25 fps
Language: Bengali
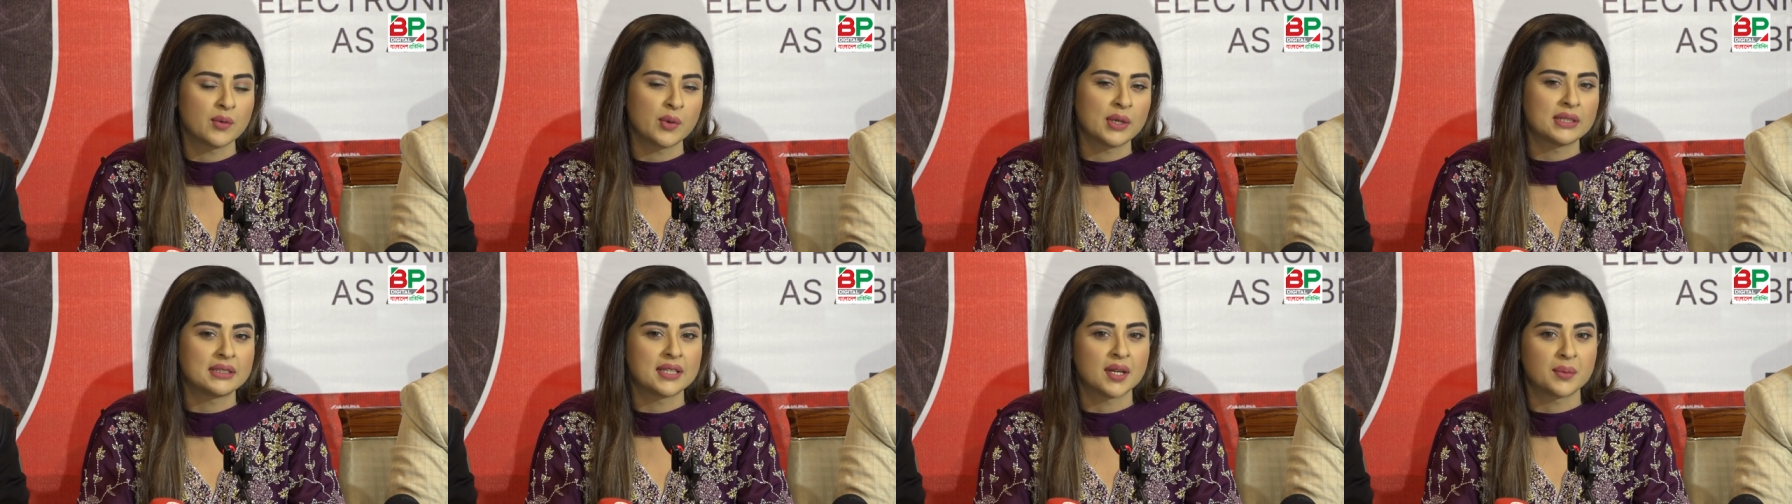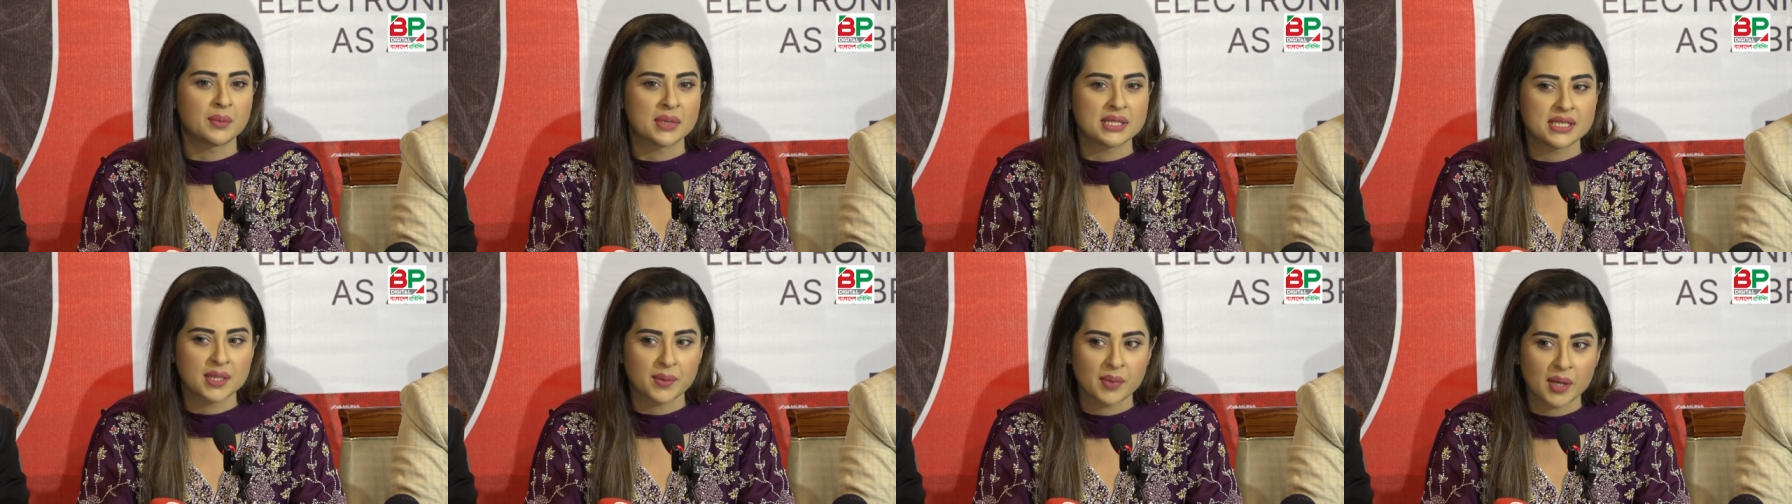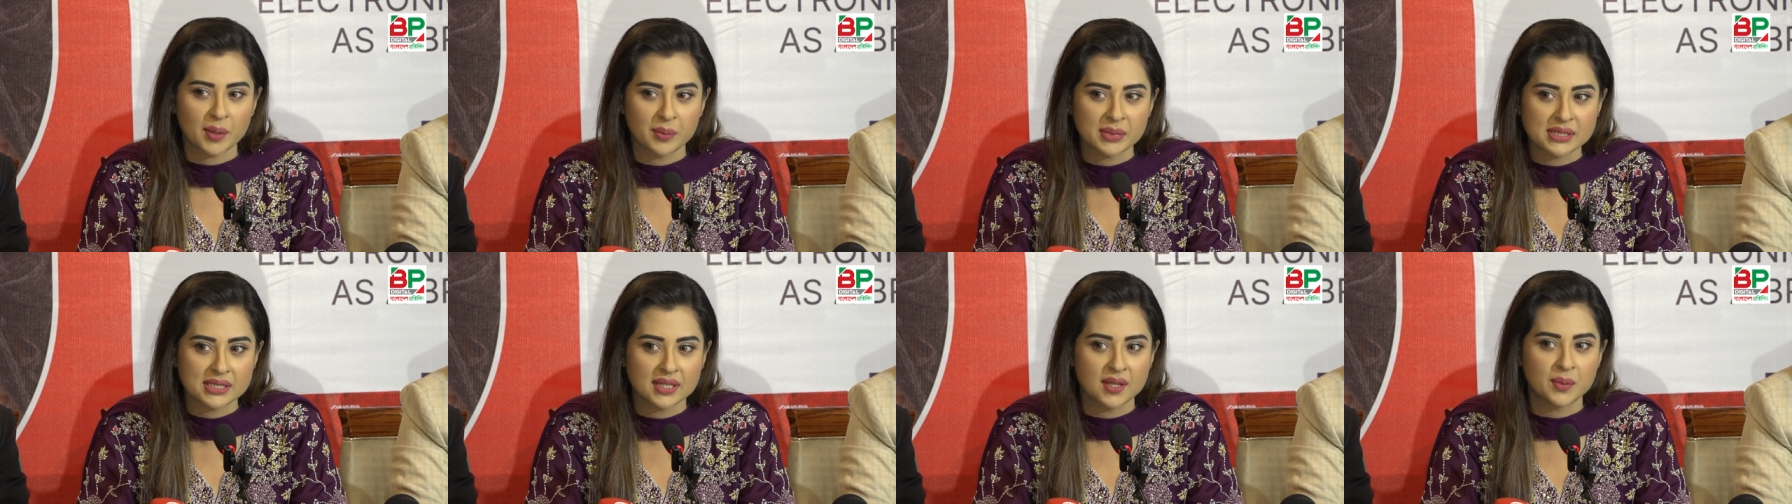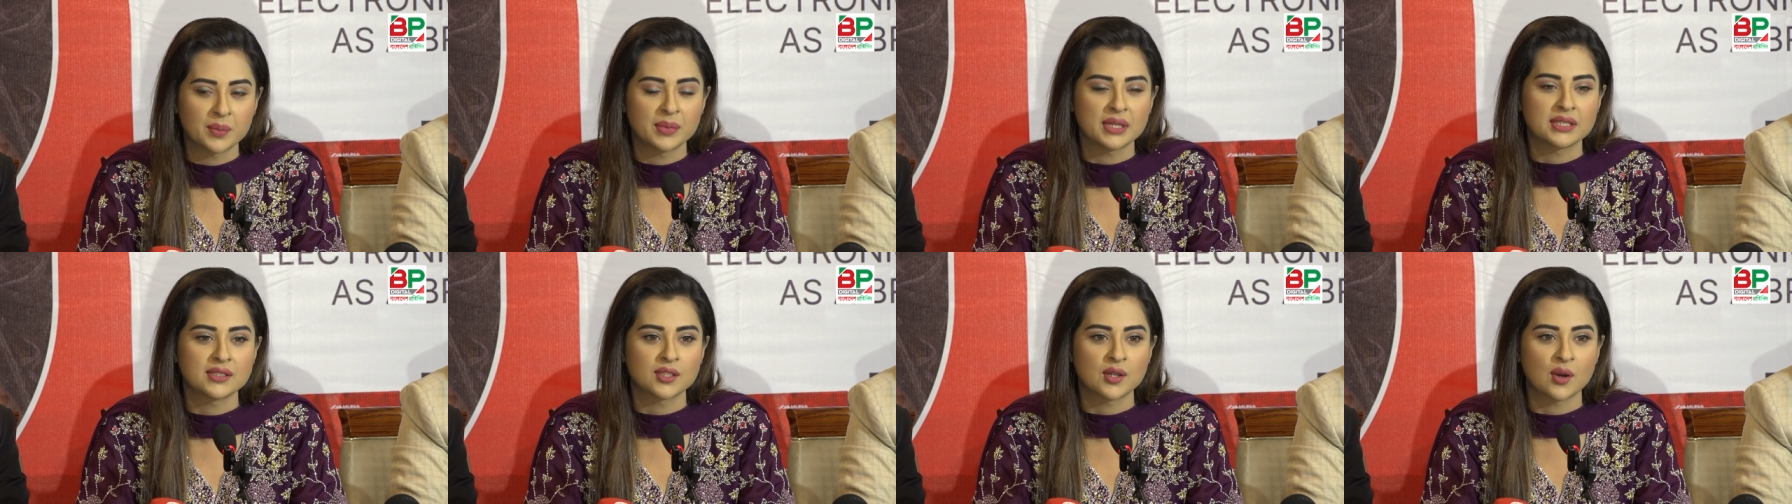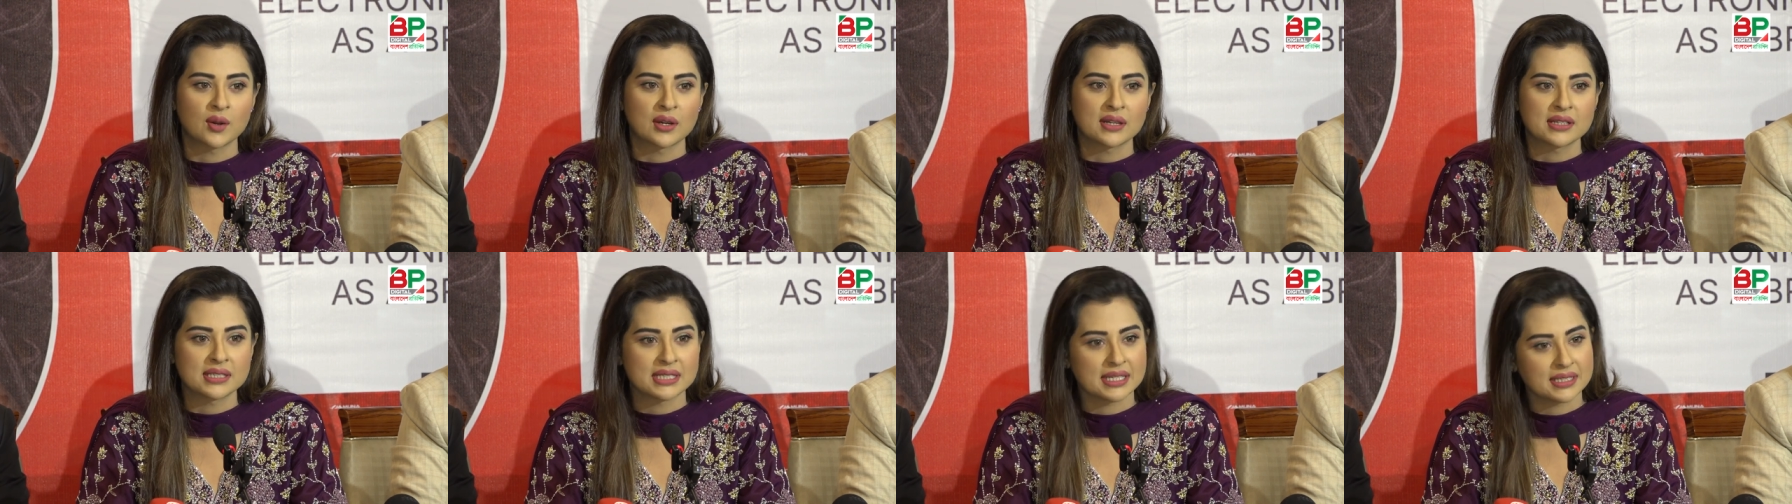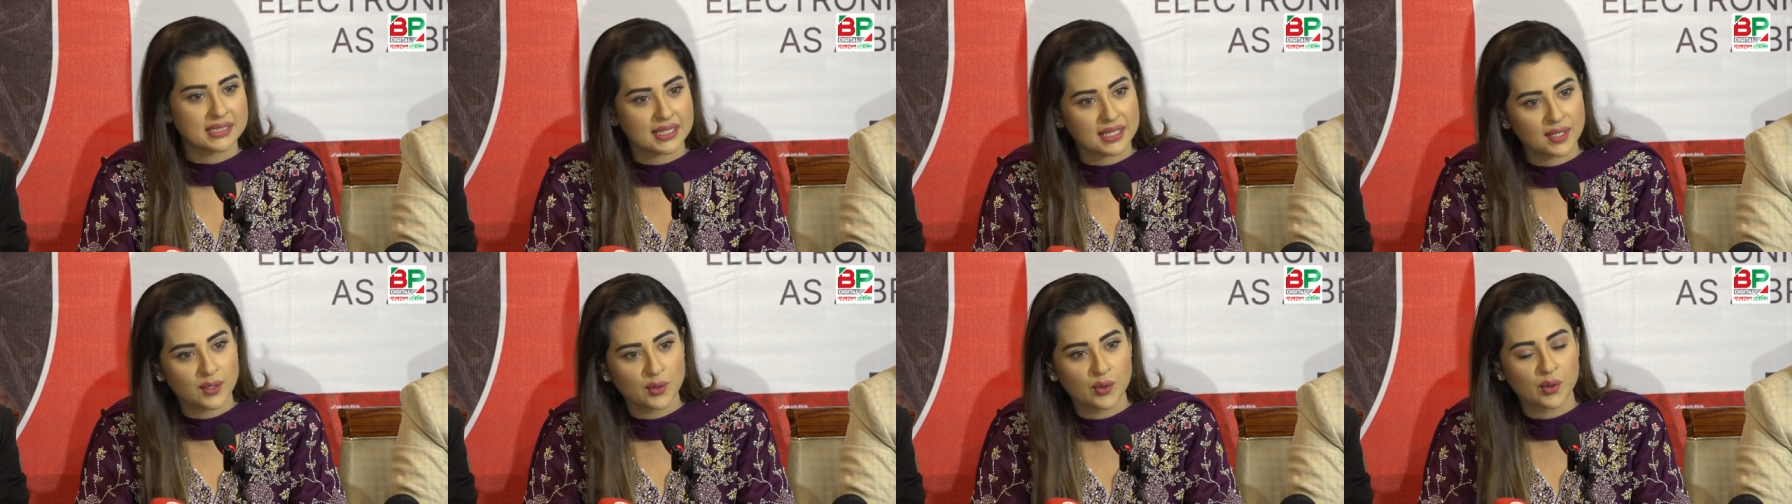ওয়েতে আমরা যেভাবে সেলিব্রেট করার
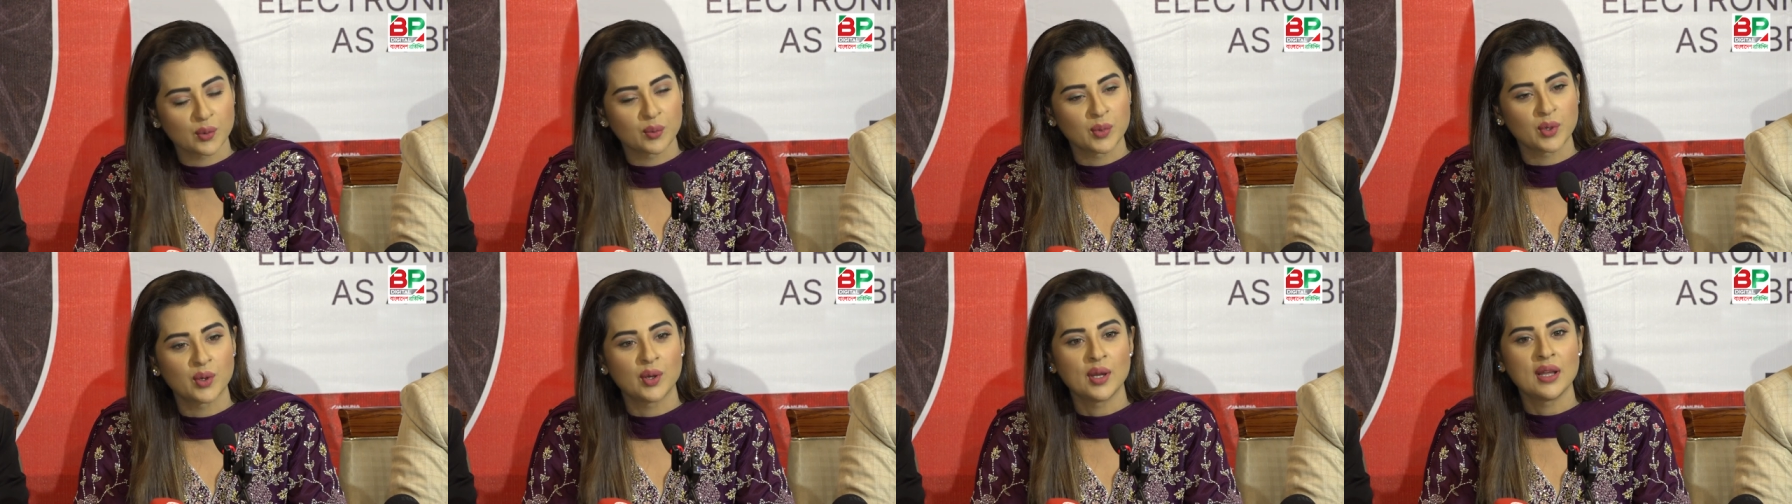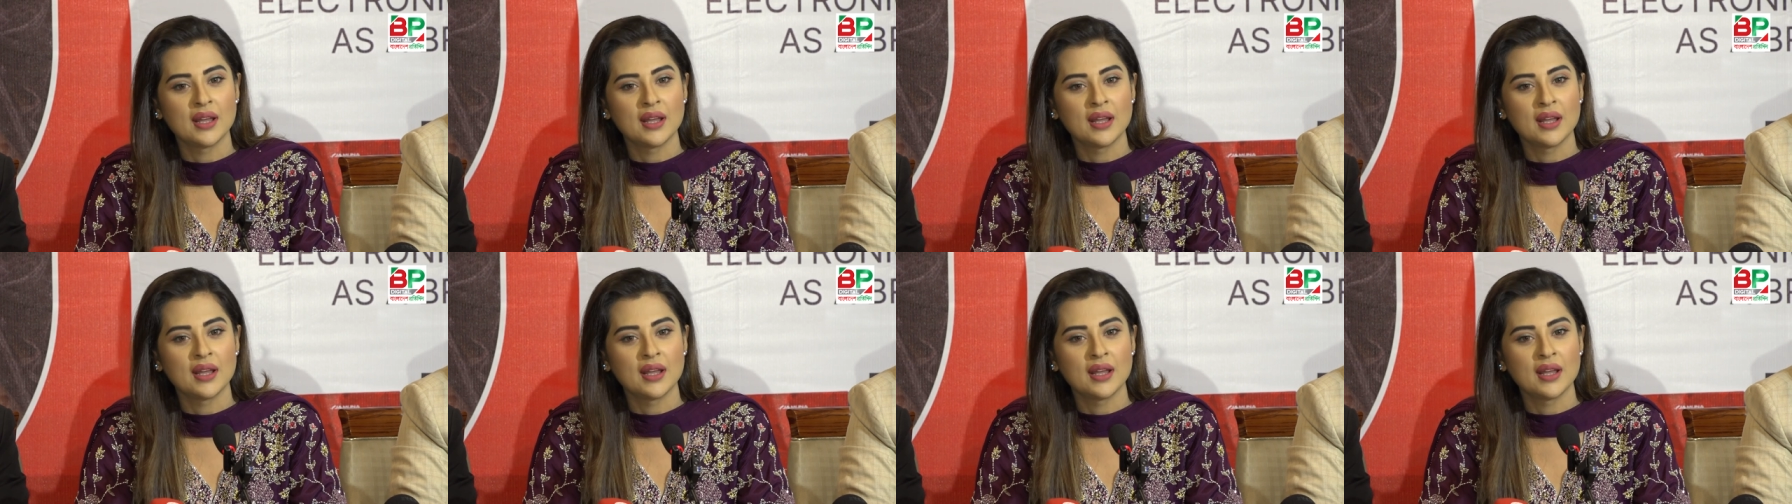সেটাই করব